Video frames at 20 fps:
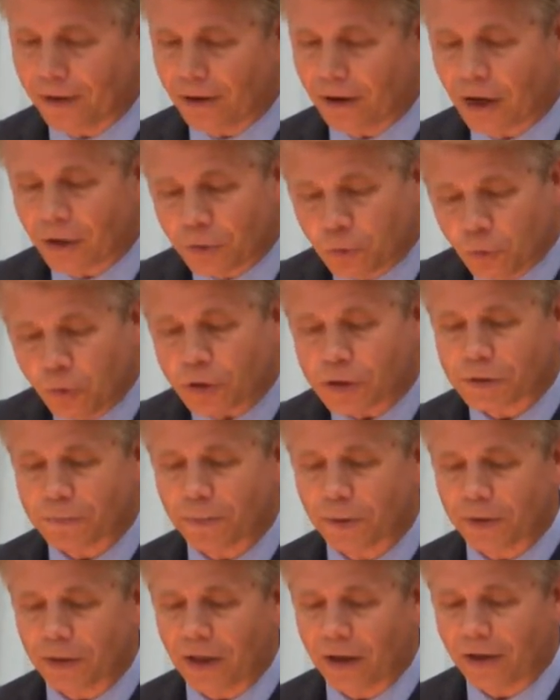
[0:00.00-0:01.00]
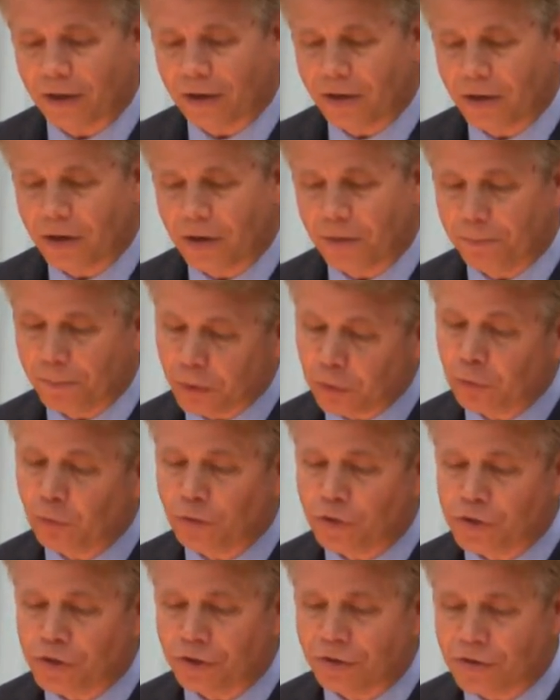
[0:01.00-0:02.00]
От Господа
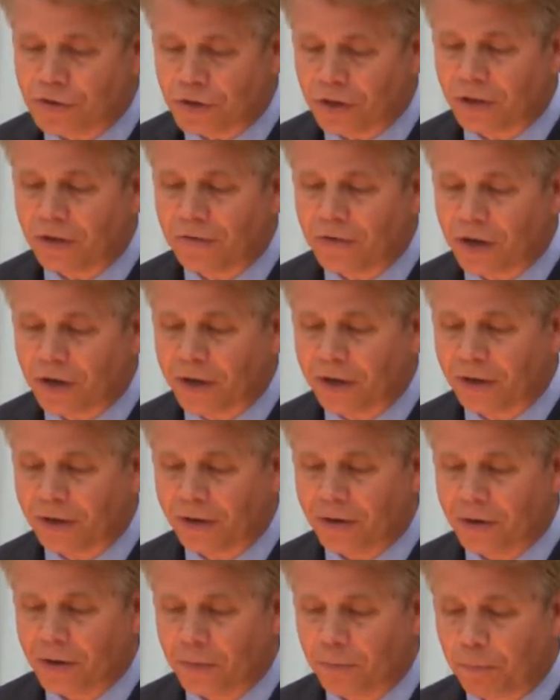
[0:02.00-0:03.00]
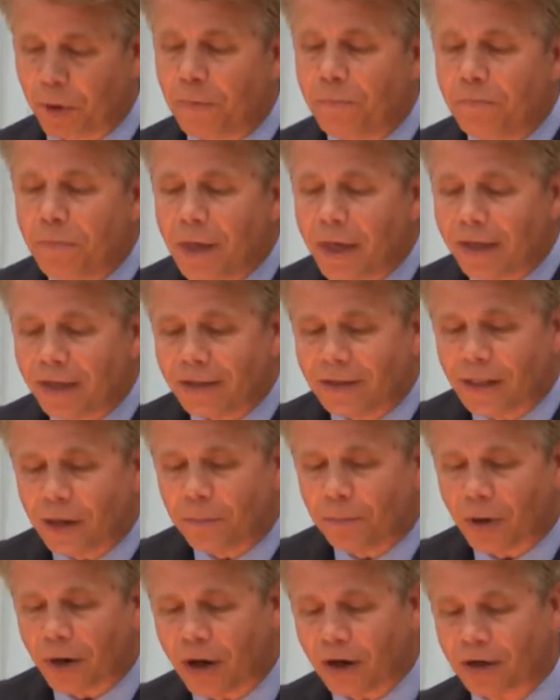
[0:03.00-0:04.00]
получит человек – по мере
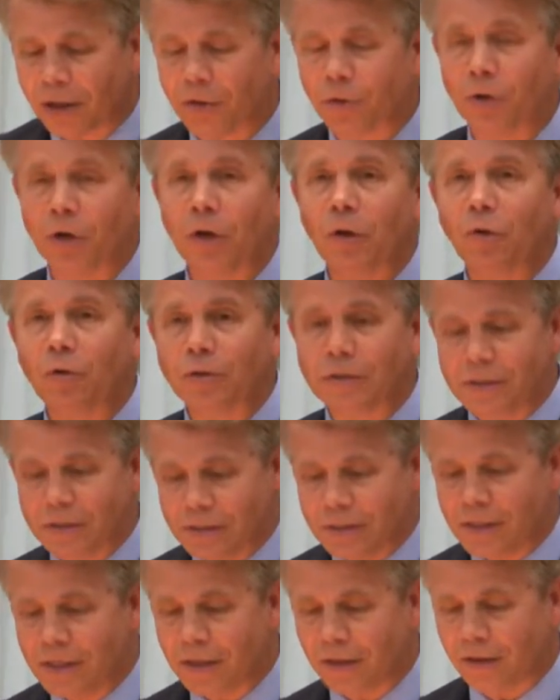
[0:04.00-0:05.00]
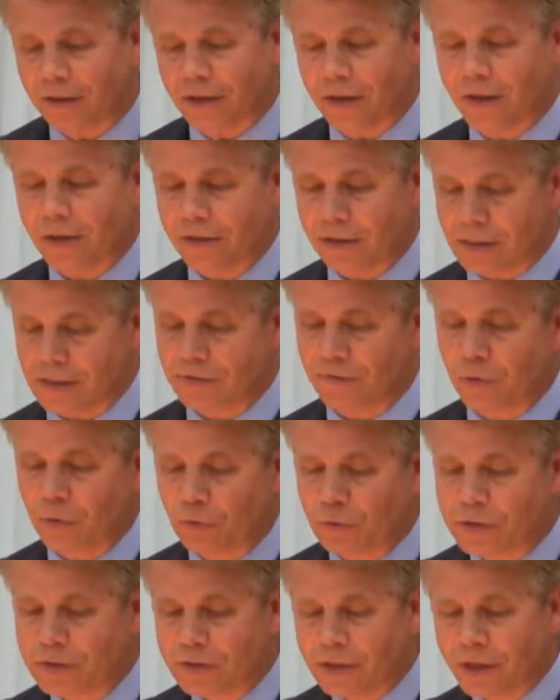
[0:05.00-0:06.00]
добра, которое он сделал за свое
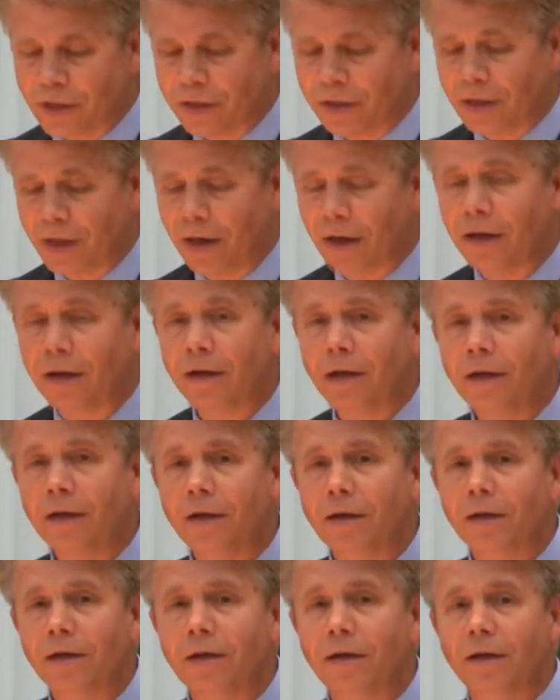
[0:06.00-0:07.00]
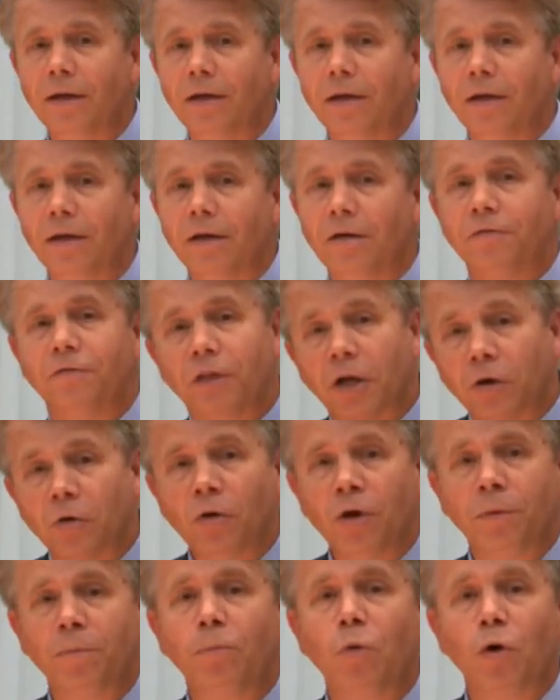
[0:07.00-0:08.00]
усердие.
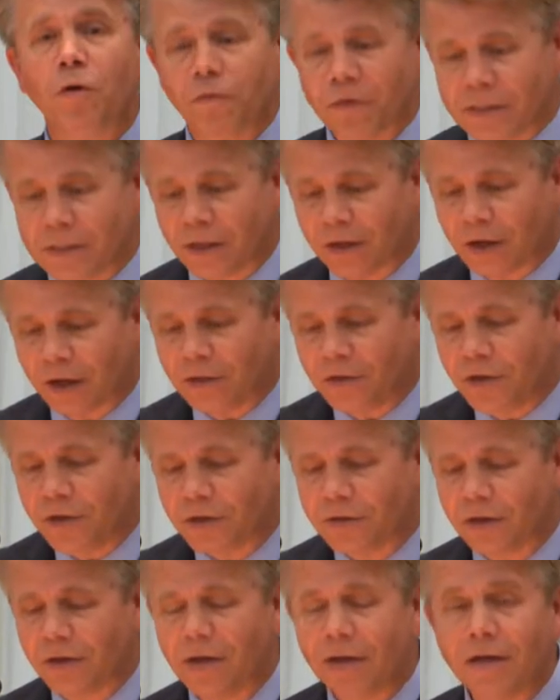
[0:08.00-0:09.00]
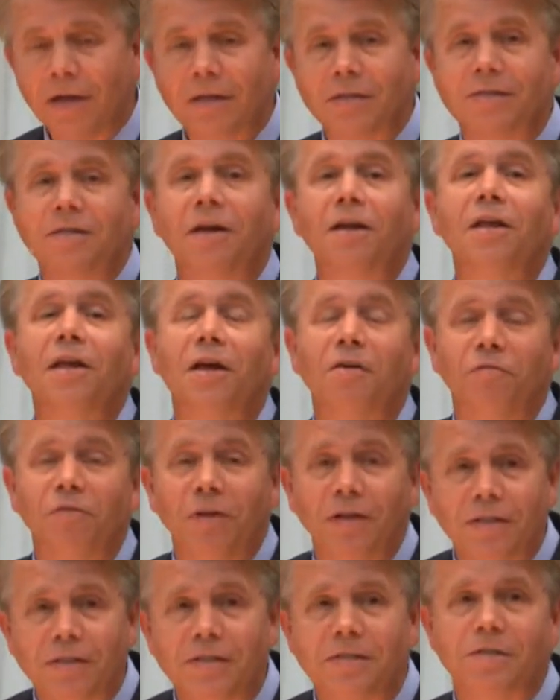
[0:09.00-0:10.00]
Второе, Бог вознаградит за
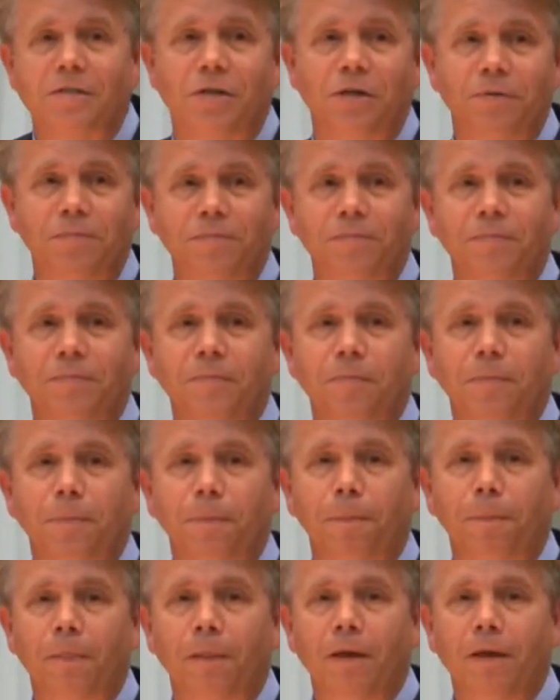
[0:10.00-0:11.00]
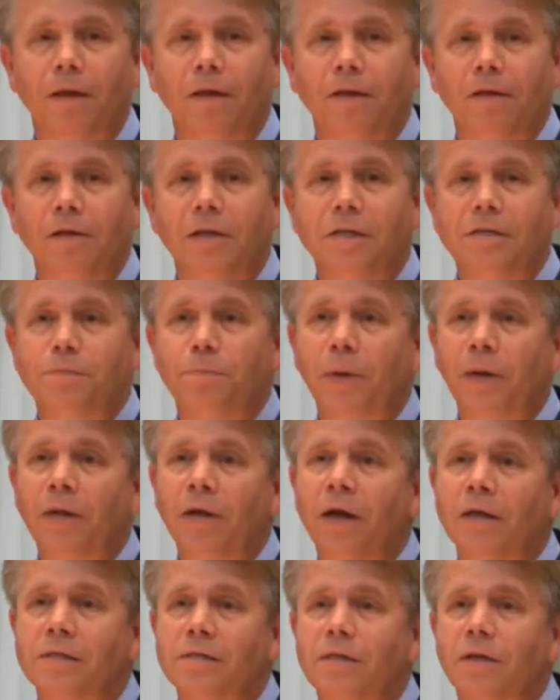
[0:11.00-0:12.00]
ревность. Есть
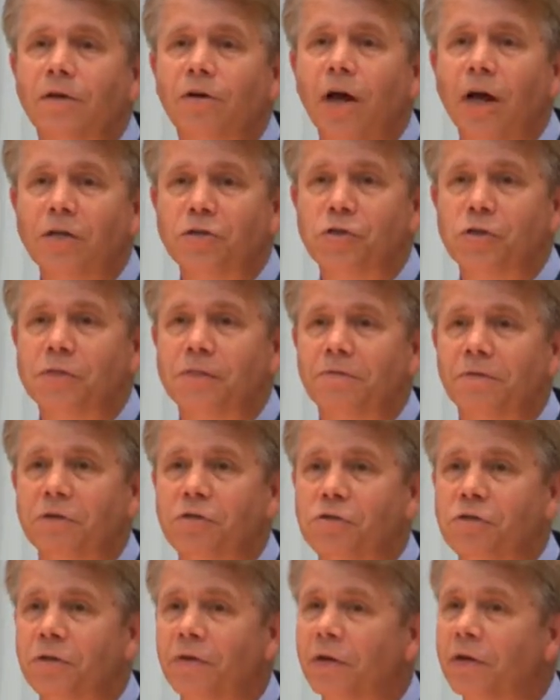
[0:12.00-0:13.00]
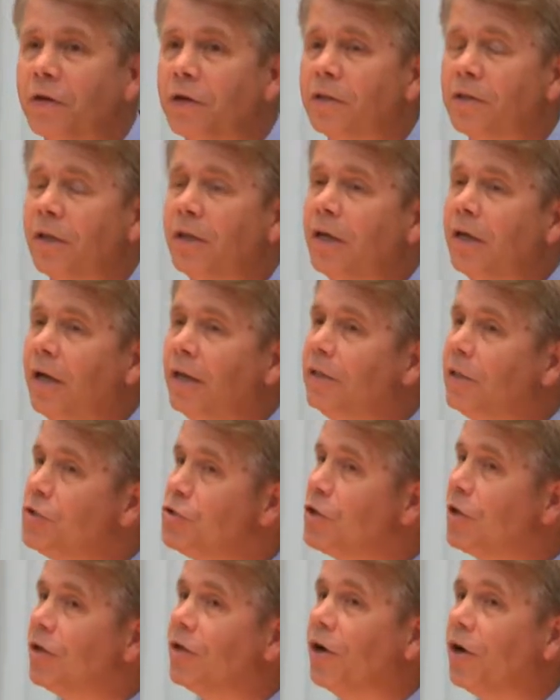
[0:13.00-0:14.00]
прекрасное качество. Человек говорит, это
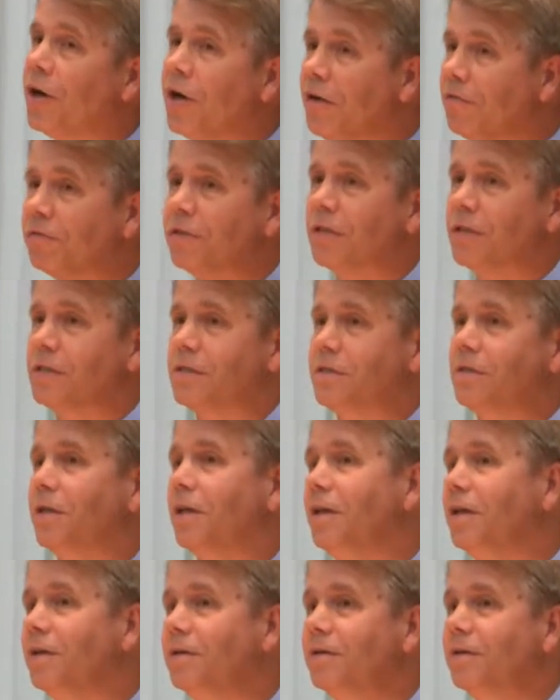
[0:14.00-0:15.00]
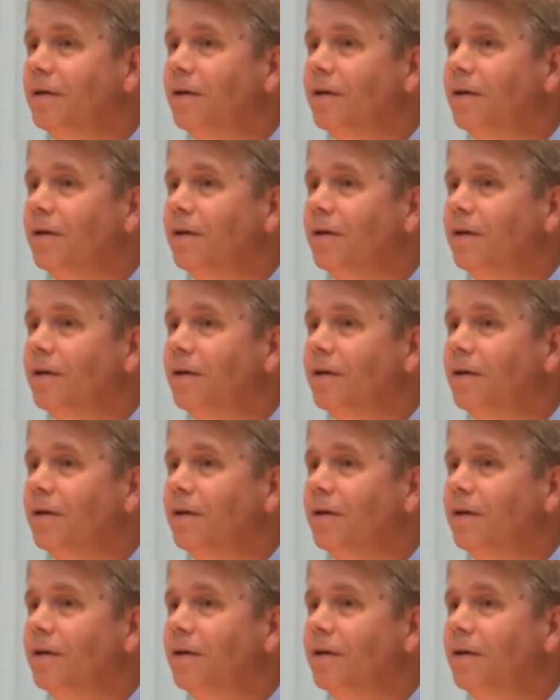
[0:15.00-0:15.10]
человек ревностный.